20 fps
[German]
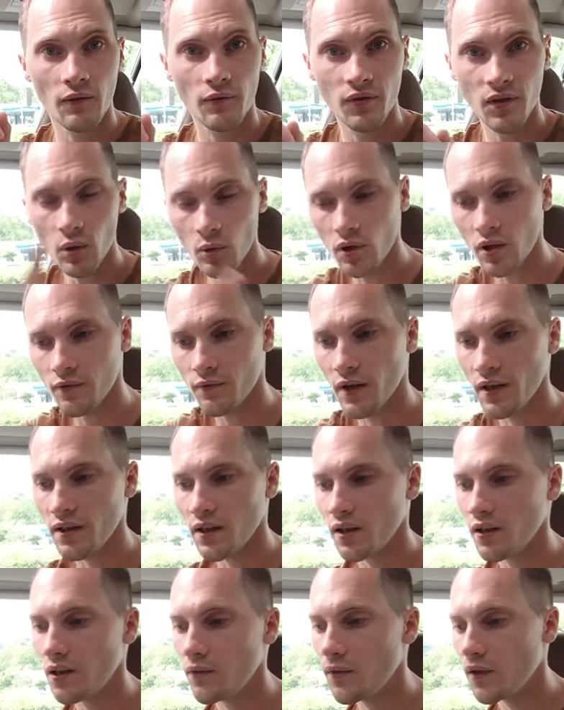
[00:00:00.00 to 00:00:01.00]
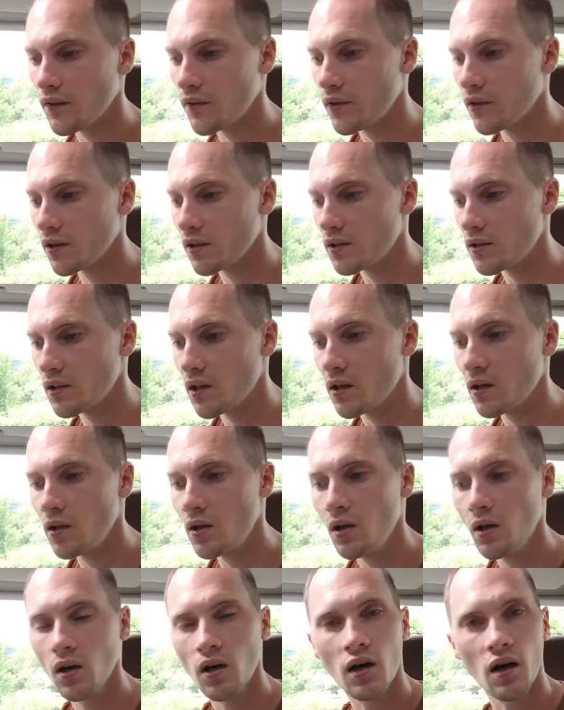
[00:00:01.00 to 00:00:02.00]
400 Watt hat der Wechselrichter,
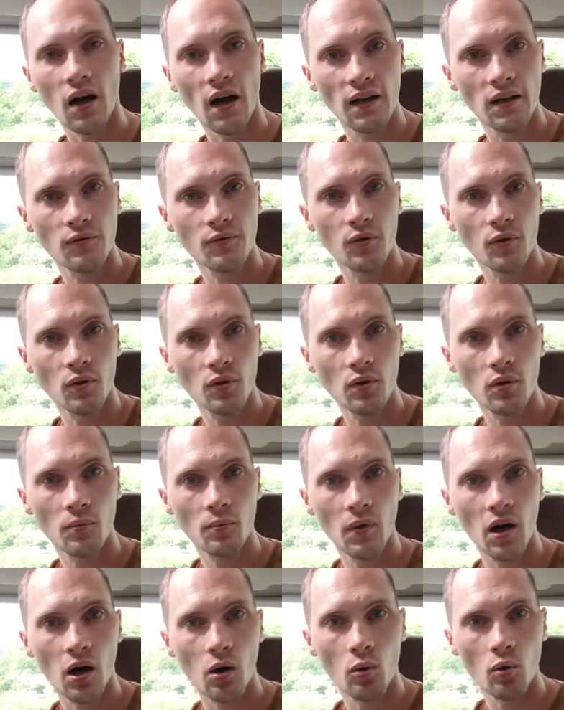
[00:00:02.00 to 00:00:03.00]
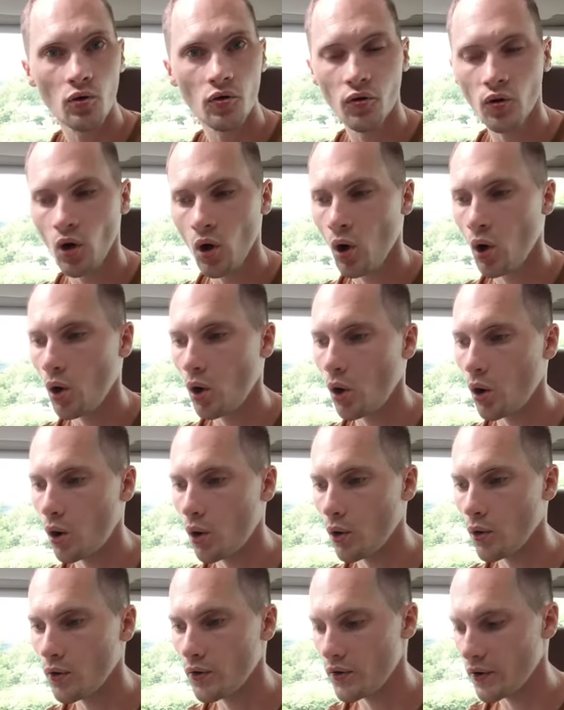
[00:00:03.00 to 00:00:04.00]
reicht vollkommen aus.
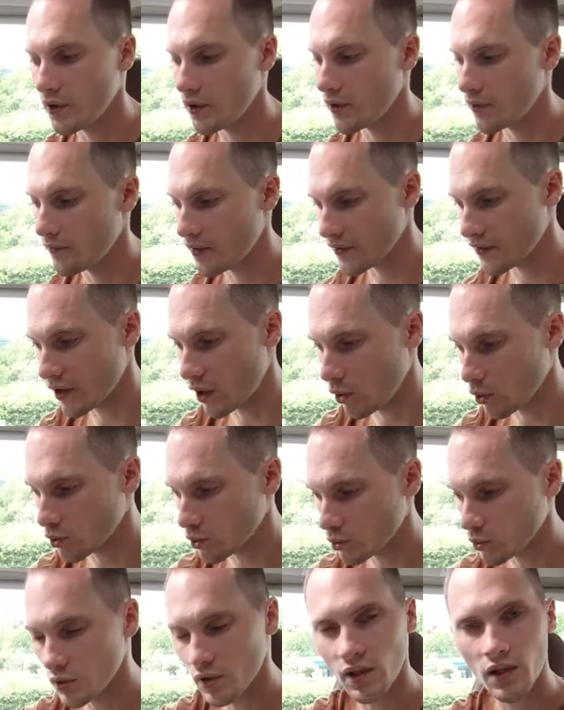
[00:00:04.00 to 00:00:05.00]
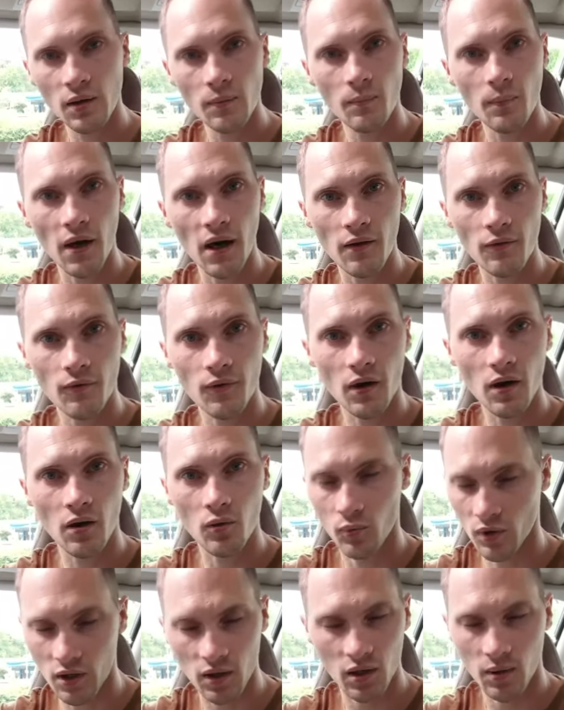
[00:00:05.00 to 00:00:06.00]
Und äh, was auch noch unter dem Beifahrer,
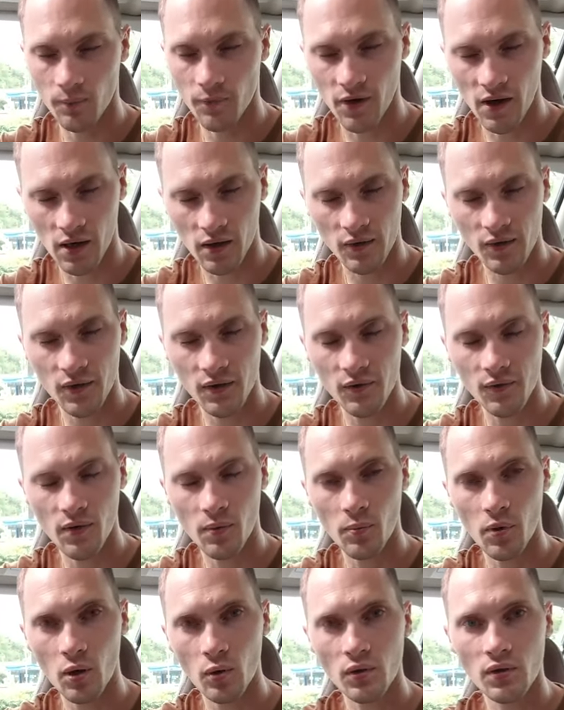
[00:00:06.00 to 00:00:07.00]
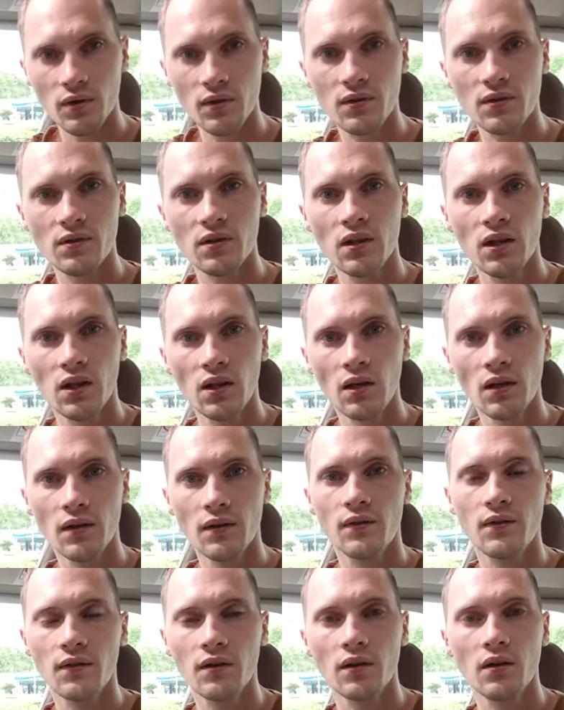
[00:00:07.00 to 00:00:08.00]
unter dem Fahrersitz verbaut ist,
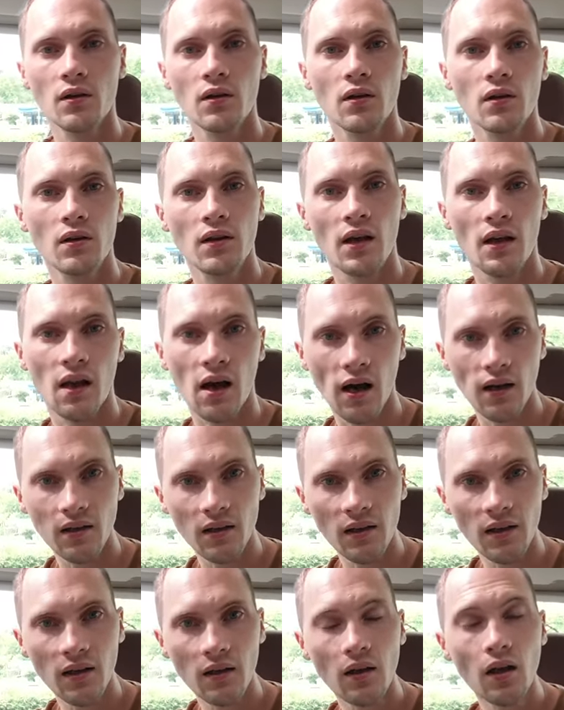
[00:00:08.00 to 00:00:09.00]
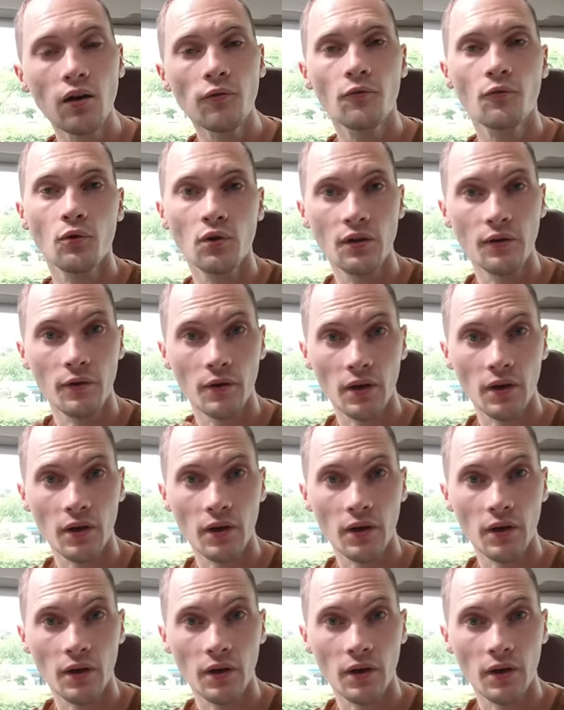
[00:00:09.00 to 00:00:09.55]
ist äh, der Laderegler für die